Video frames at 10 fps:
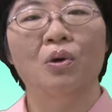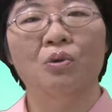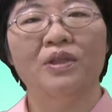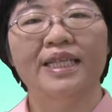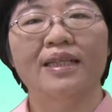
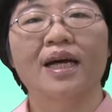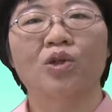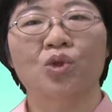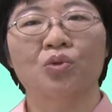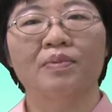若降到
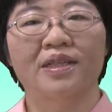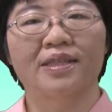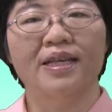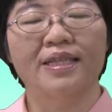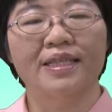十五
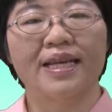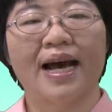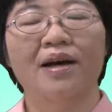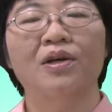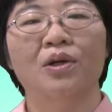percent 以下，